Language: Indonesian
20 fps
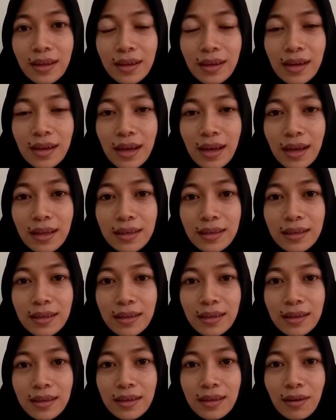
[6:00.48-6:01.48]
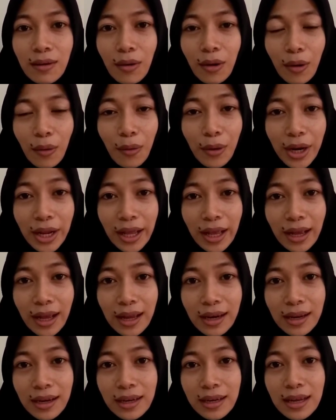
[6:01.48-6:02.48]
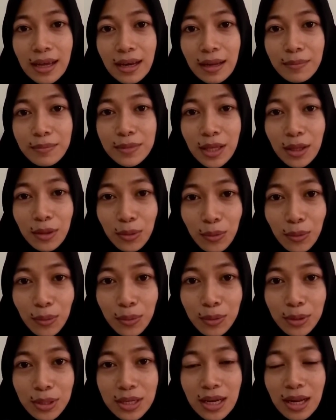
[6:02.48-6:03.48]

dan orang-orang yang ada di dalam itu di